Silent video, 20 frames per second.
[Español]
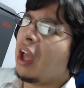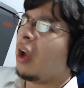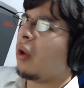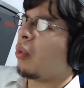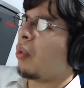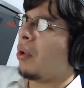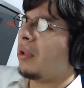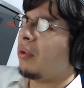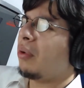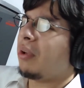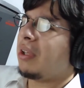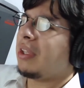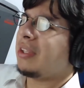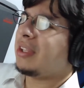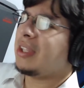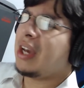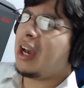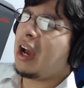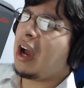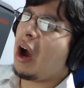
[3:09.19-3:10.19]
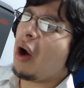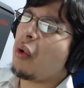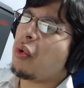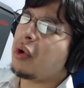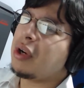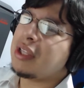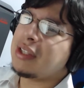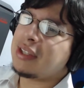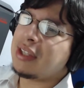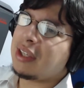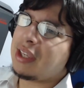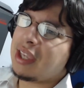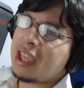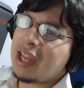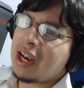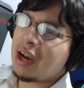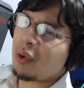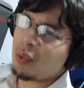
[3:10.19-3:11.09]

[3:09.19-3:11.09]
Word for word: cuando quizá aún ni siquiera